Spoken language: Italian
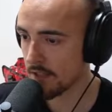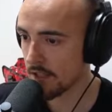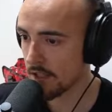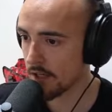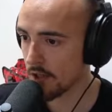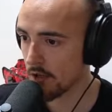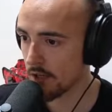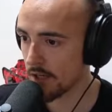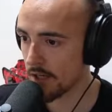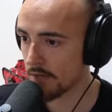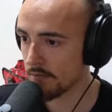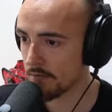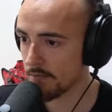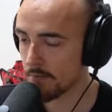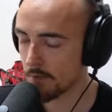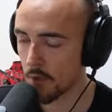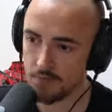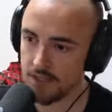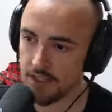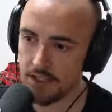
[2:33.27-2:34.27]
Ora,
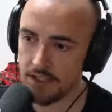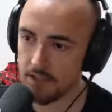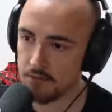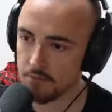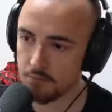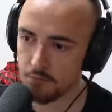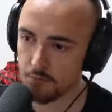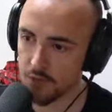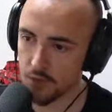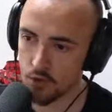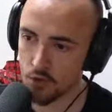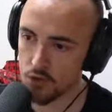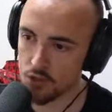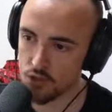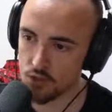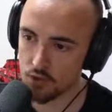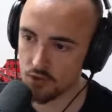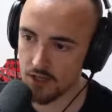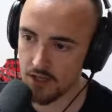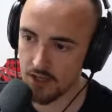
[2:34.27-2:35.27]
il
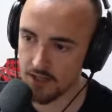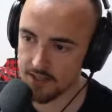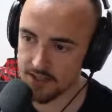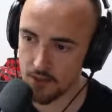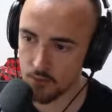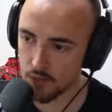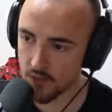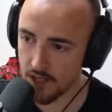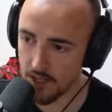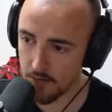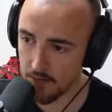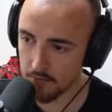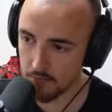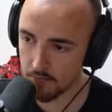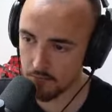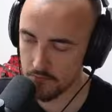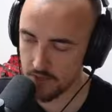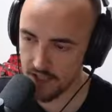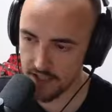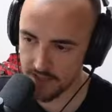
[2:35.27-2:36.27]
percorso da seguire è
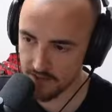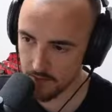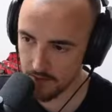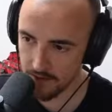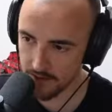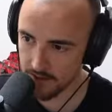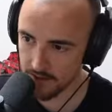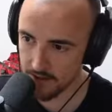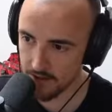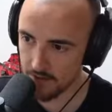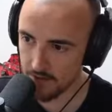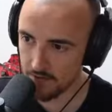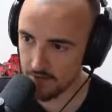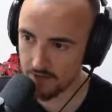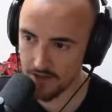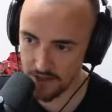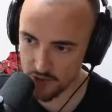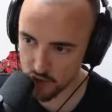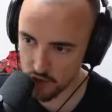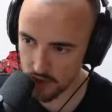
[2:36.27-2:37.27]
relativamente
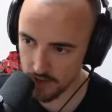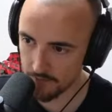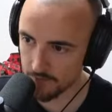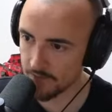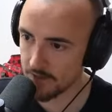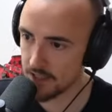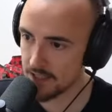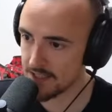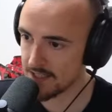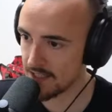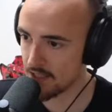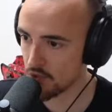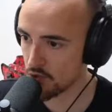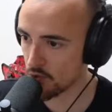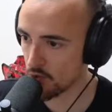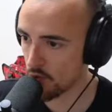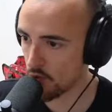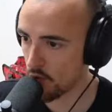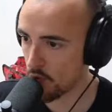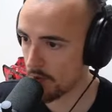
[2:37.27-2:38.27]
facile, nel
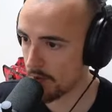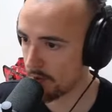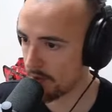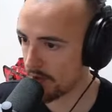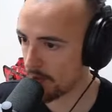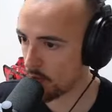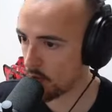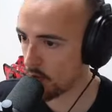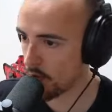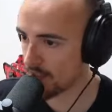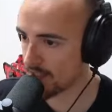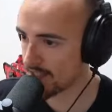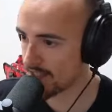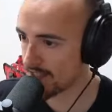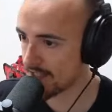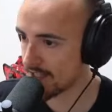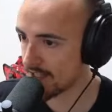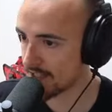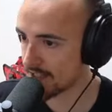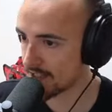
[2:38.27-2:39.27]
senso come per
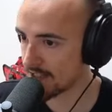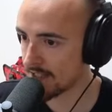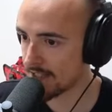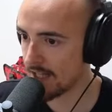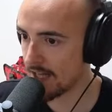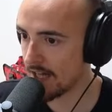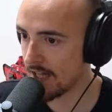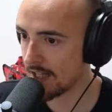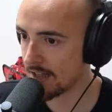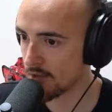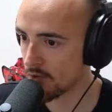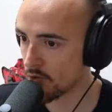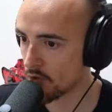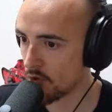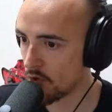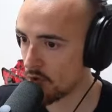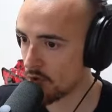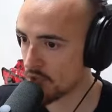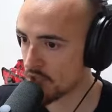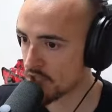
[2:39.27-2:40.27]
qualsiasi
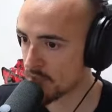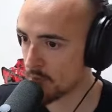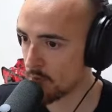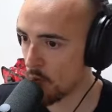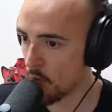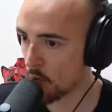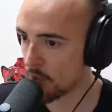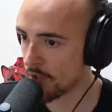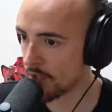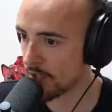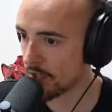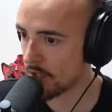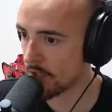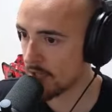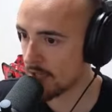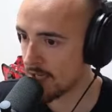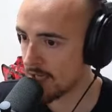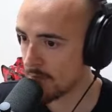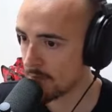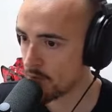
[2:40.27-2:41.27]
altro spawner
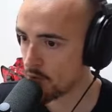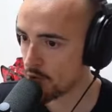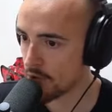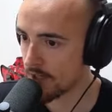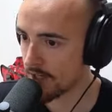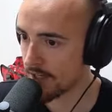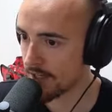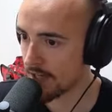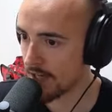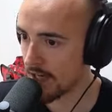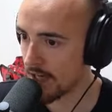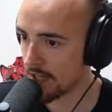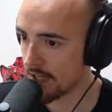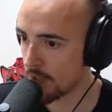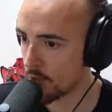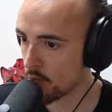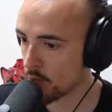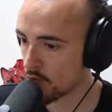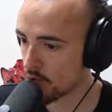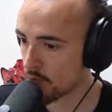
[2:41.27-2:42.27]
bisogna
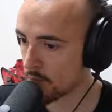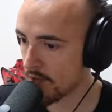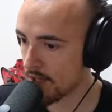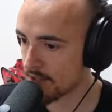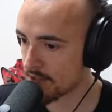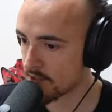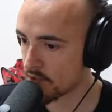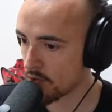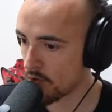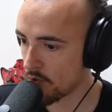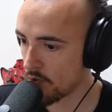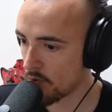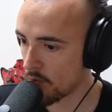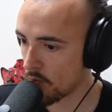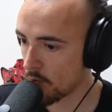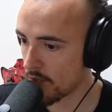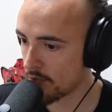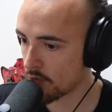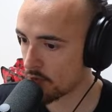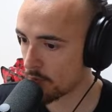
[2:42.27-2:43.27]
creare uno spazio
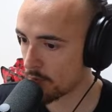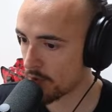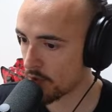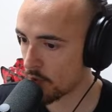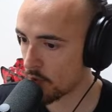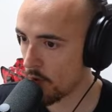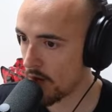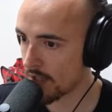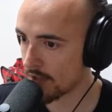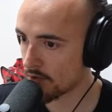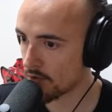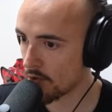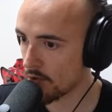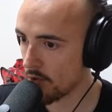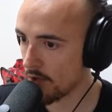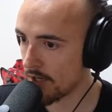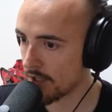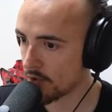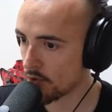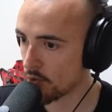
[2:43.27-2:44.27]
4x4
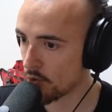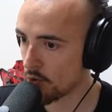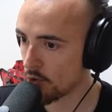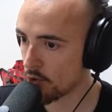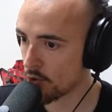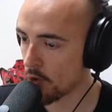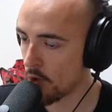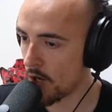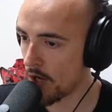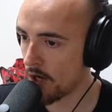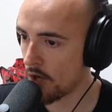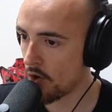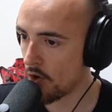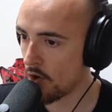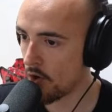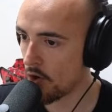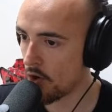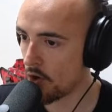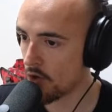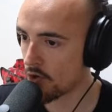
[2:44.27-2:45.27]
attorno a
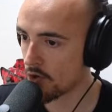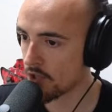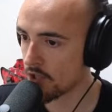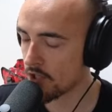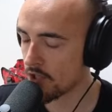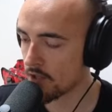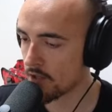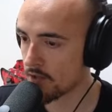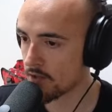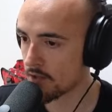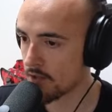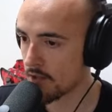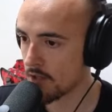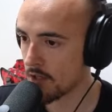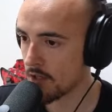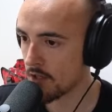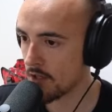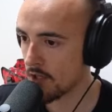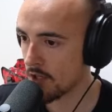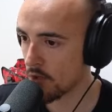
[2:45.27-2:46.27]
ogni
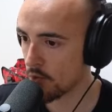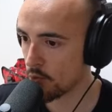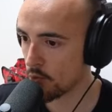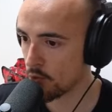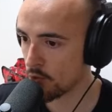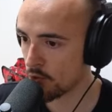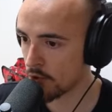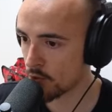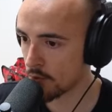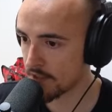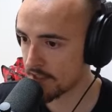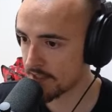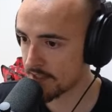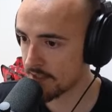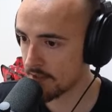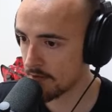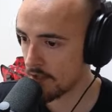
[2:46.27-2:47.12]
ognuno di questi